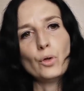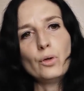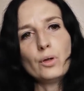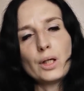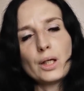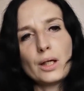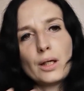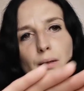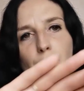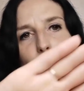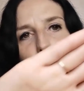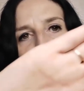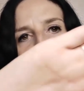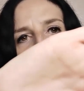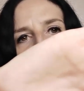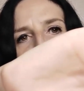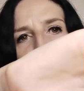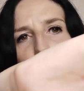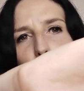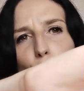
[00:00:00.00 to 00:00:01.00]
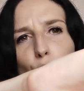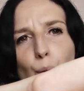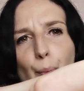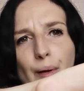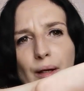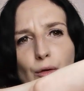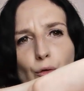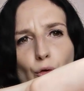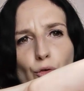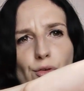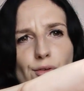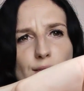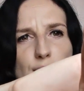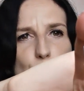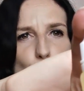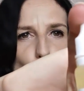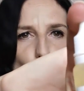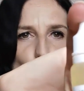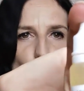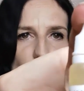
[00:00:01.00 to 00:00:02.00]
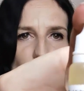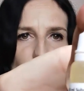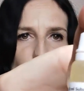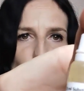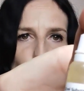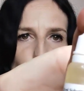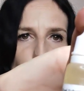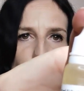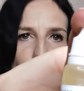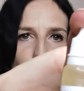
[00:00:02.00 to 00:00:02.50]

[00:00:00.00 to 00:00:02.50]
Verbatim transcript: Ok, je sais pas trop si ça se conserve